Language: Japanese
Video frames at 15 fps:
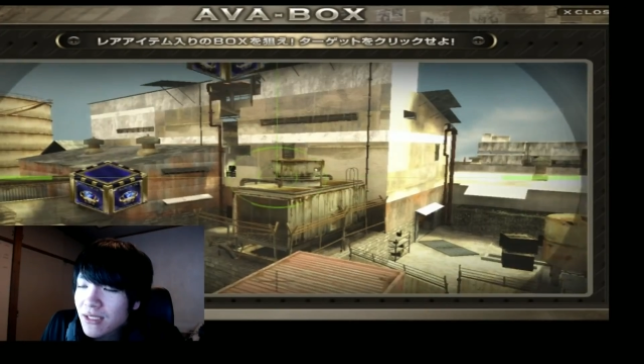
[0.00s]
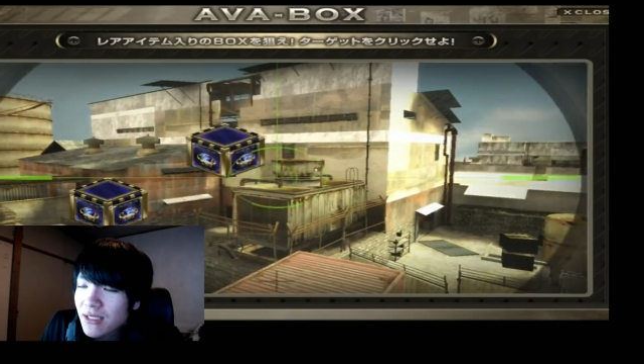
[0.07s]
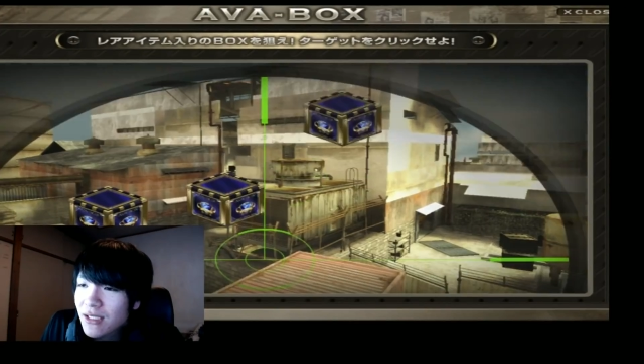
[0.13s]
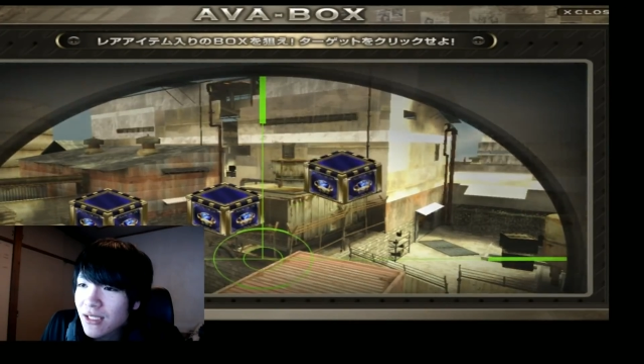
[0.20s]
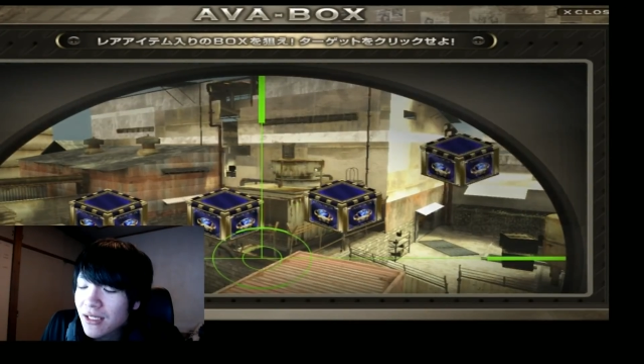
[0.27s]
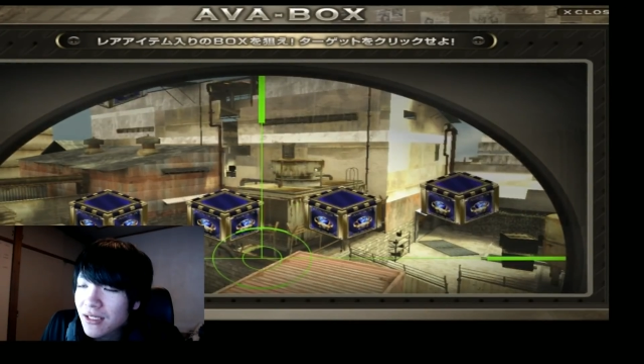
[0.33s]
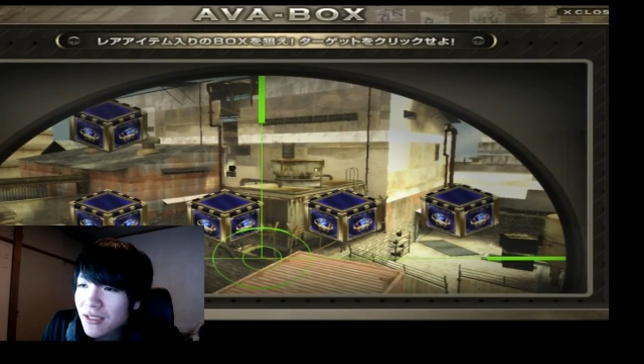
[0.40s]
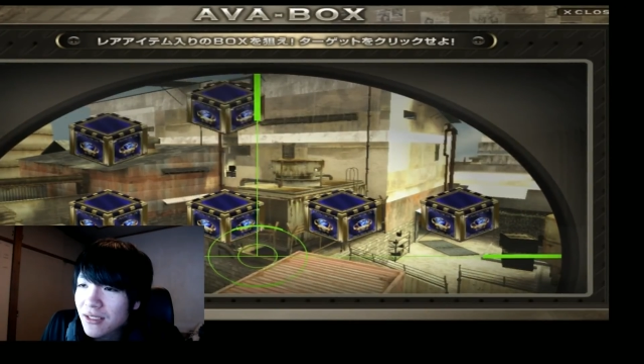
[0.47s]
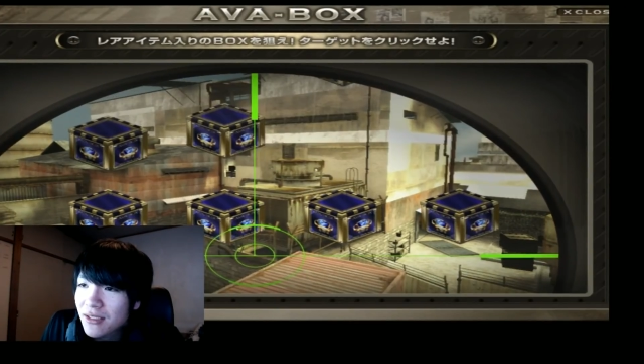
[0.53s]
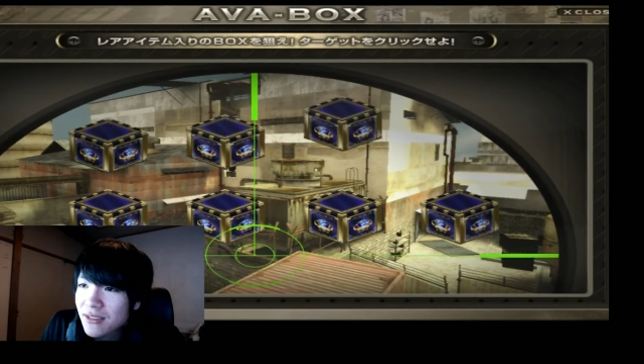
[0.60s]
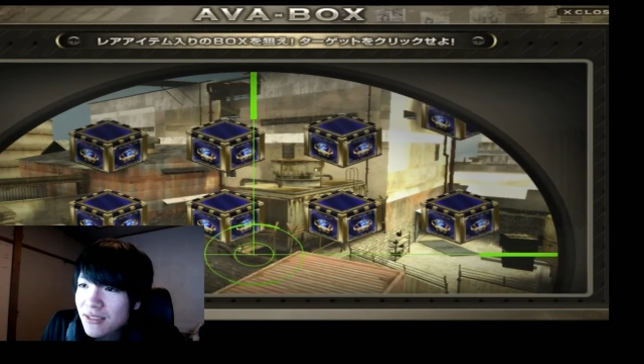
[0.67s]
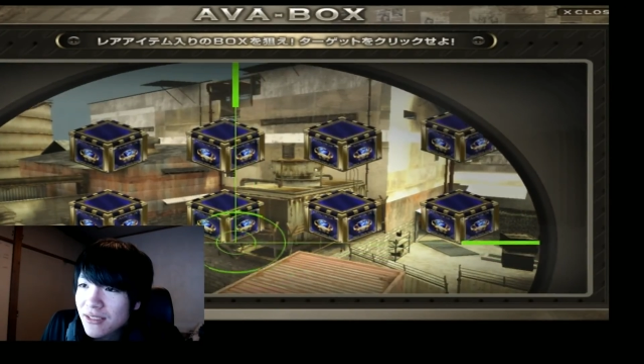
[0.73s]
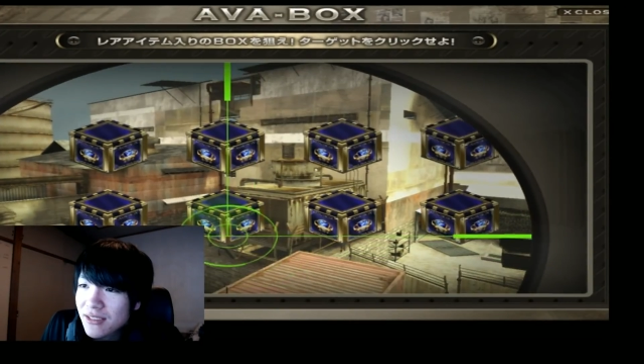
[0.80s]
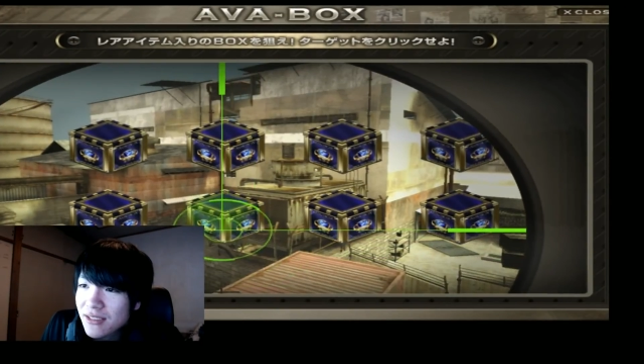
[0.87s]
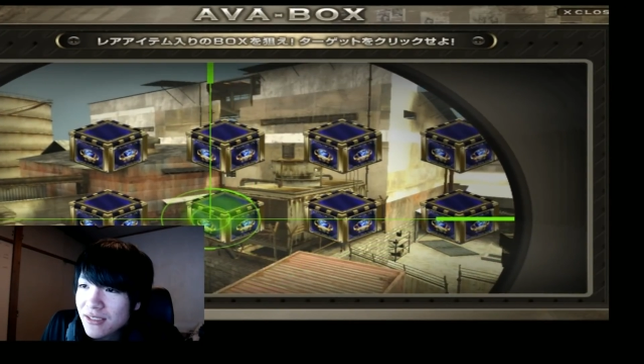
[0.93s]
ね、
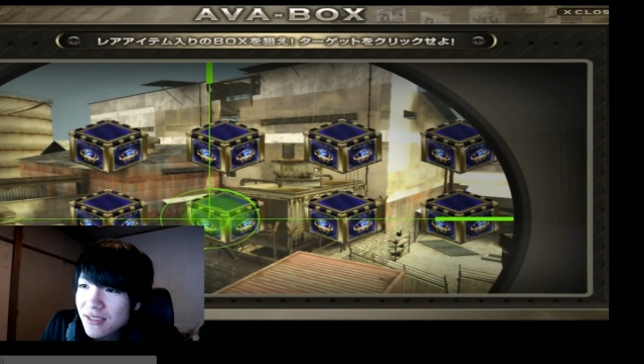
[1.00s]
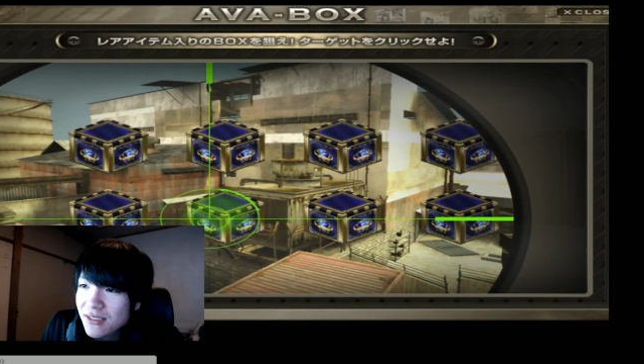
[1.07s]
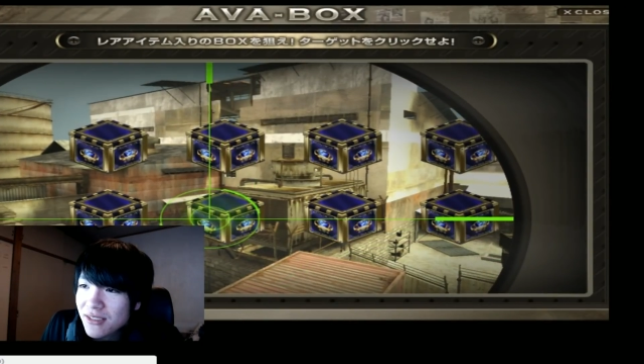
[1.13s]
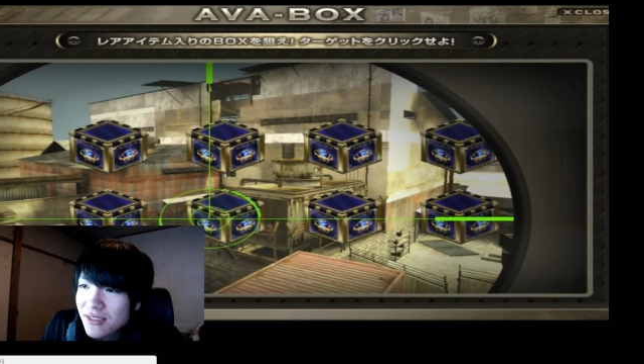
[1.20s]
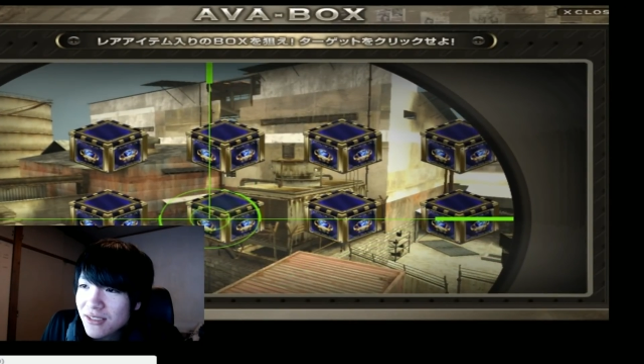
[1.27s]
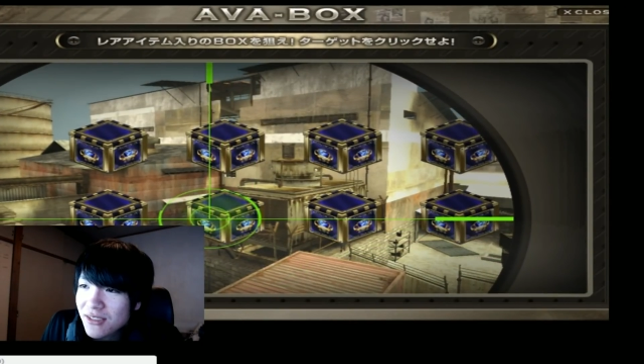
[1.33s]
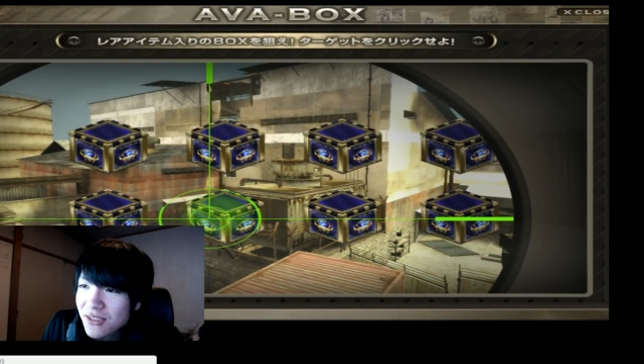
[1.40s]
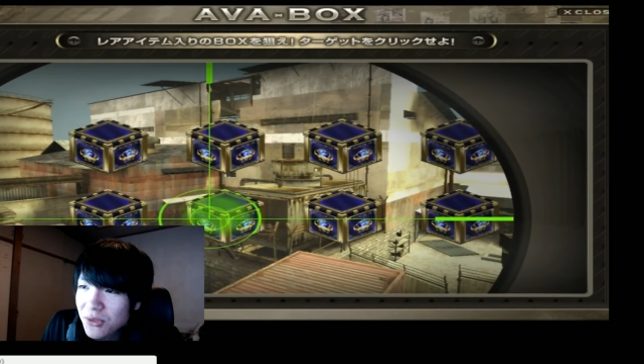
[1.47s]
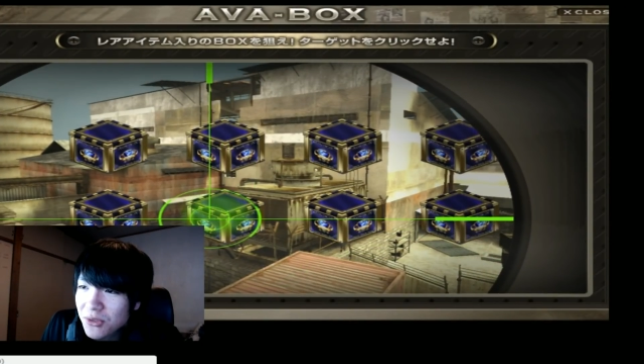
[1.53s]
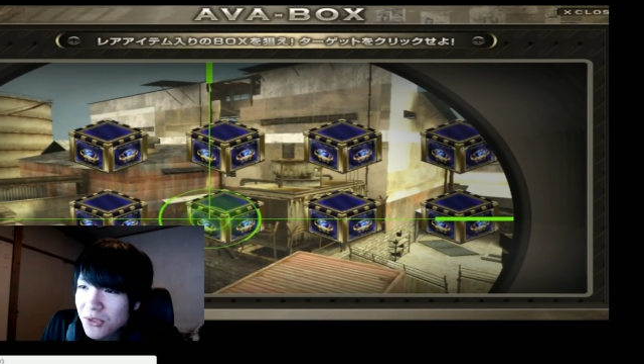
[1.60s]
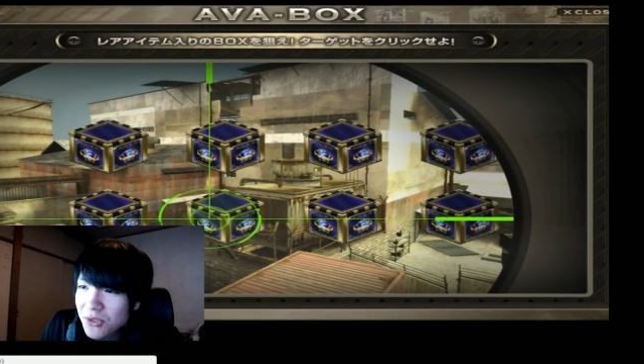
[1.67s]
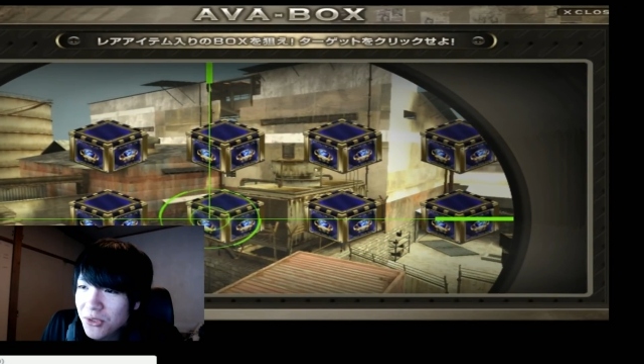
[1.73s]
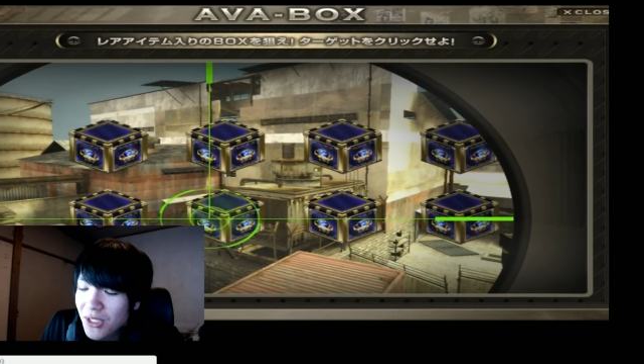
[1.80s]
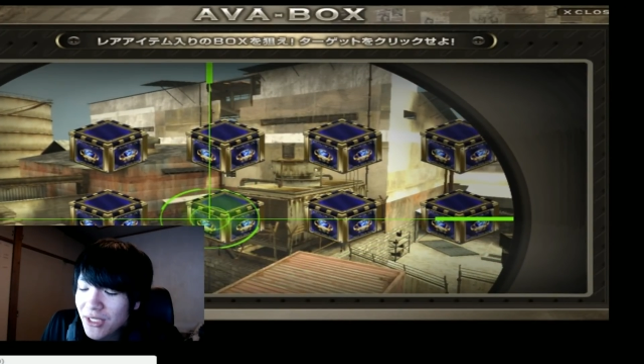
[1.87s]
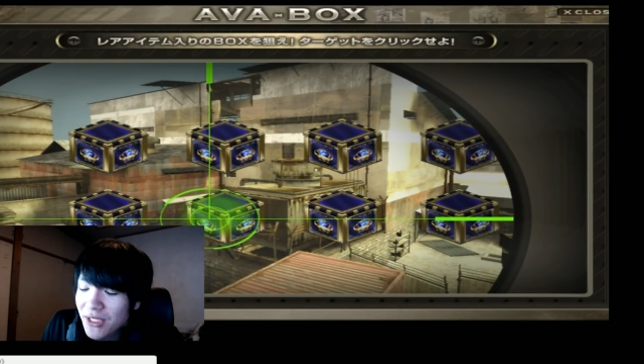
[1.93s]
そろそ
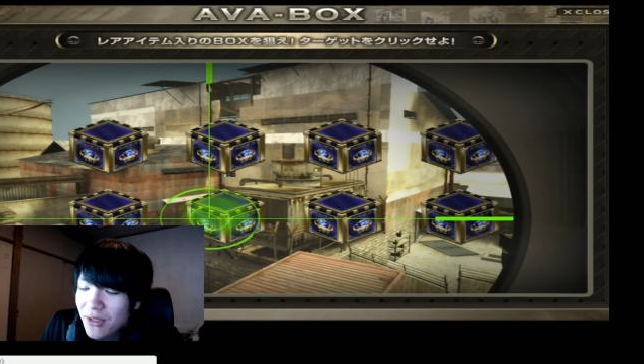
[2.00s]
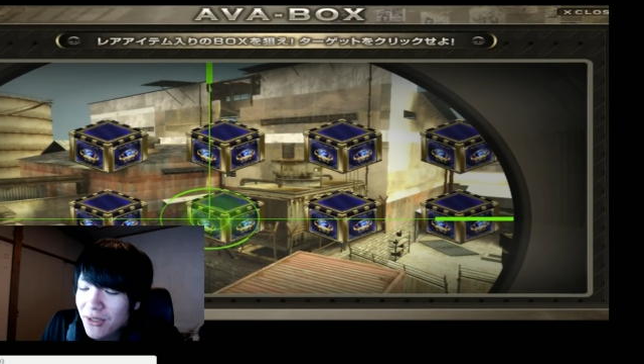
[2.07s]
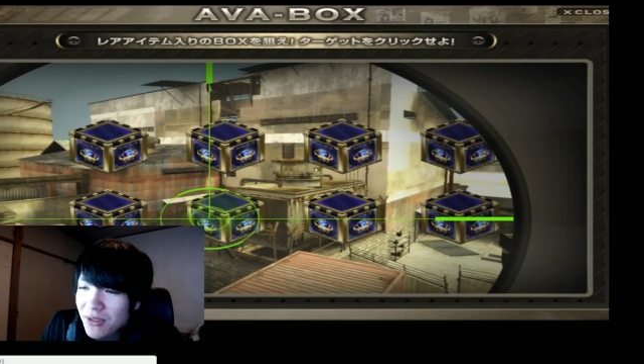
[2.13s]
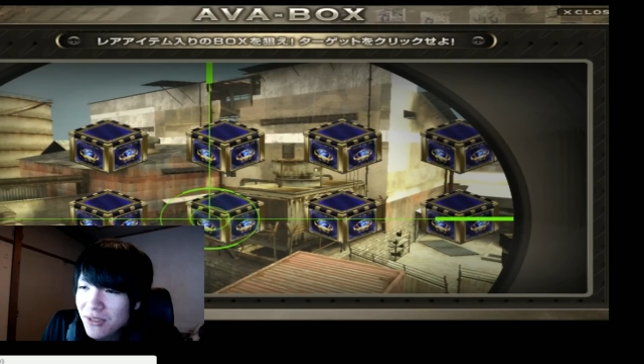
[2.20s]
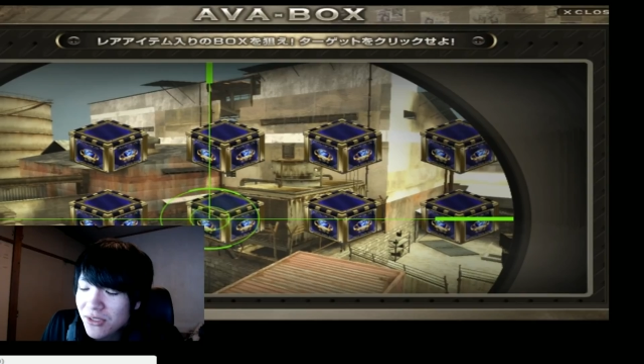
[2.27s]
ろ当てよう、